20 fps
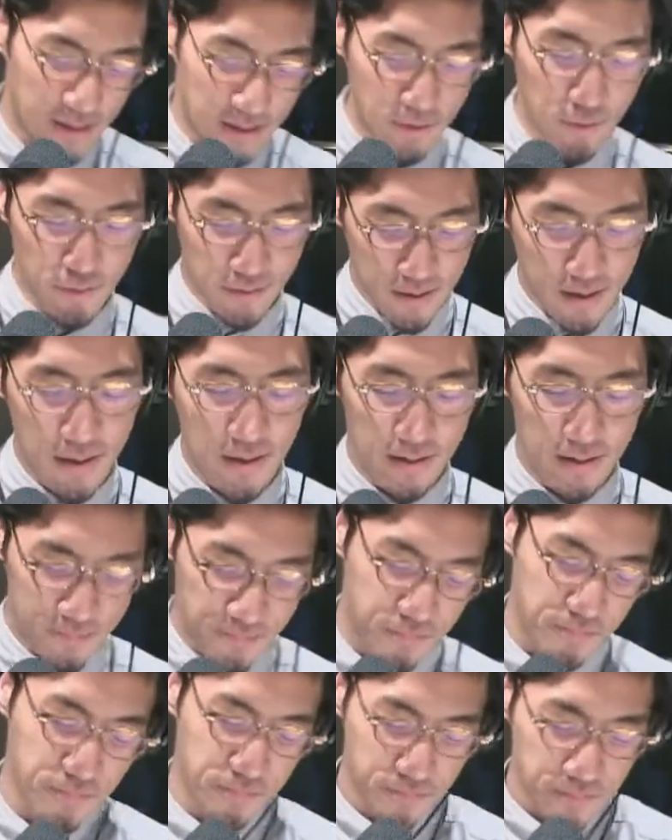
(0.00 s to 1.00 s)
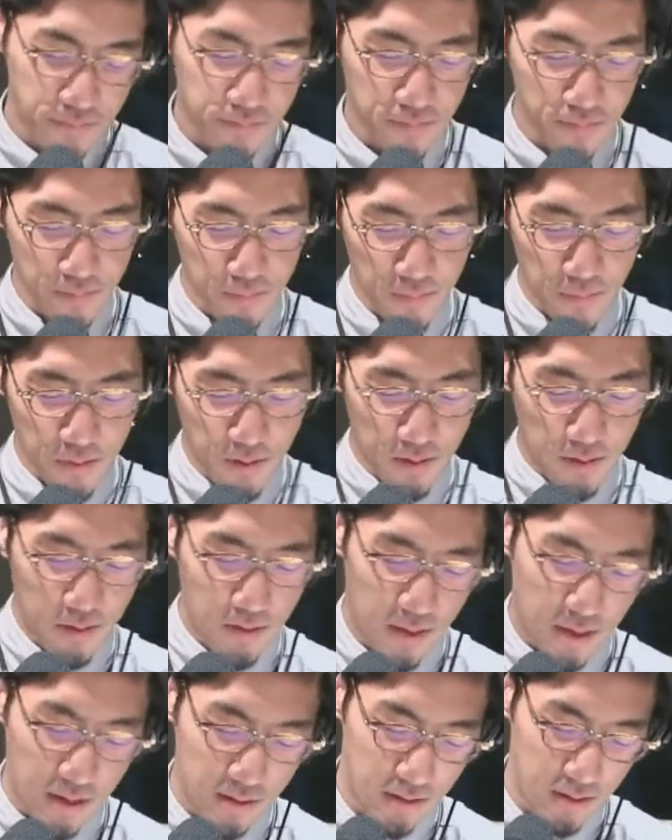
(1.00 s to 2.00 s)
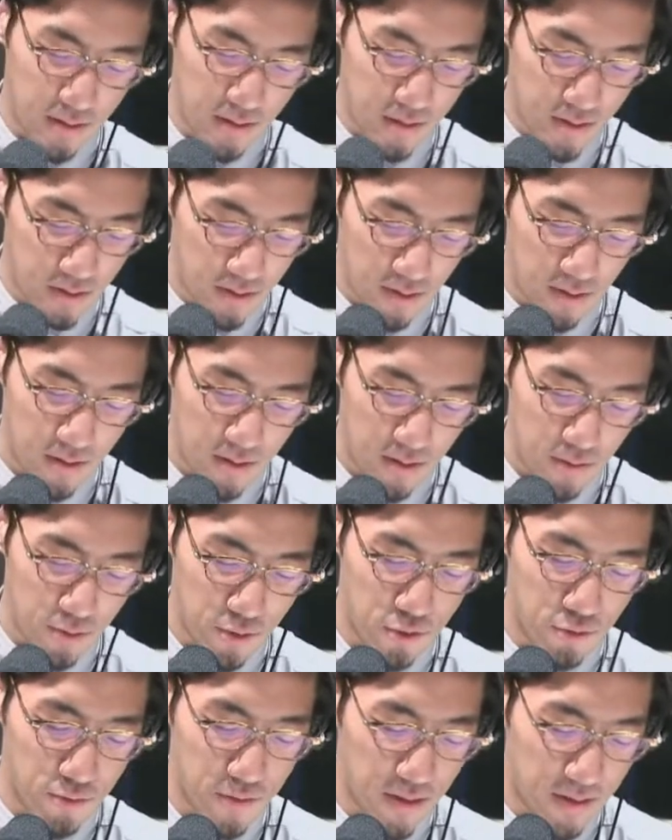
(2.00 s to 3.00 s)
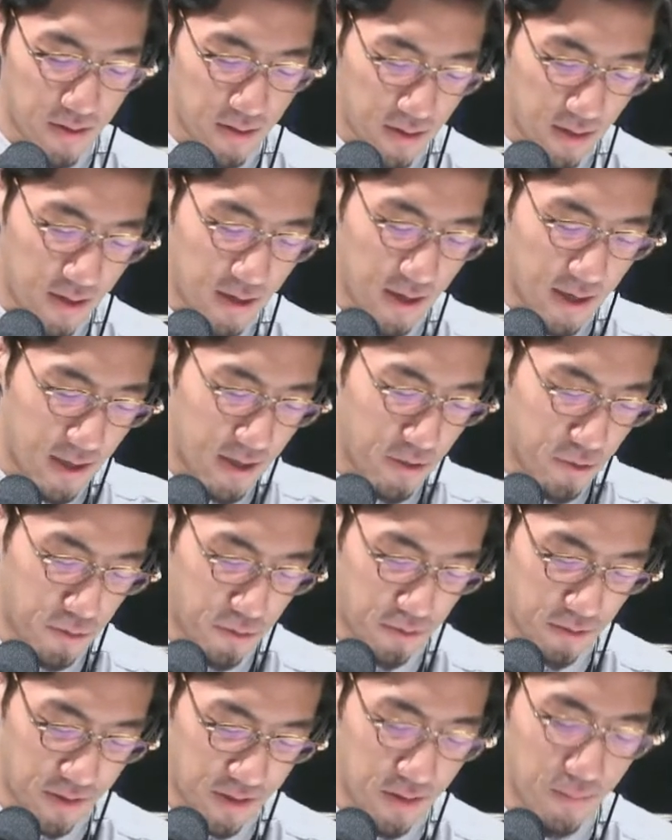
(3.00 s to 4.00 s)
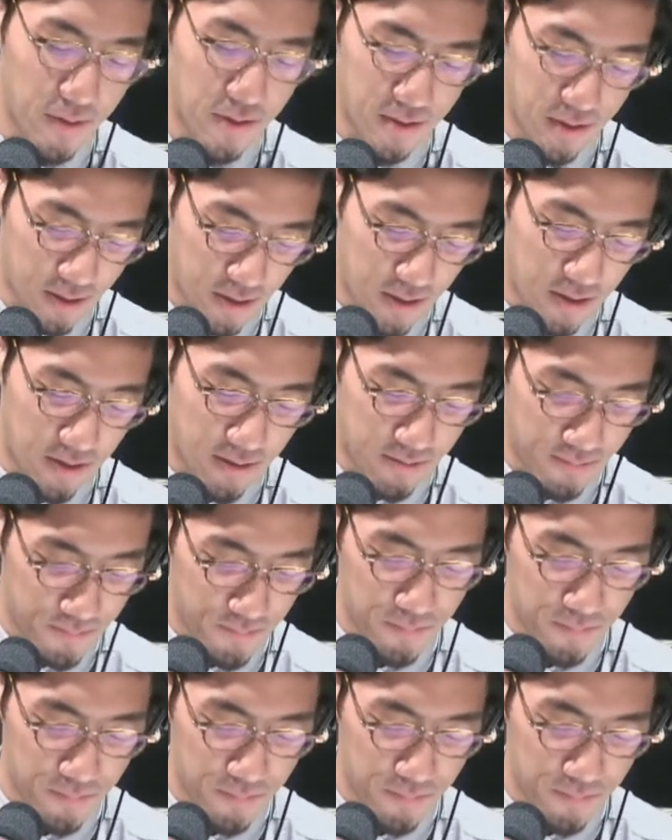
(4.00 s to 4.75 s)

たりとかあってでも終電でね帰りつつ行ってましたね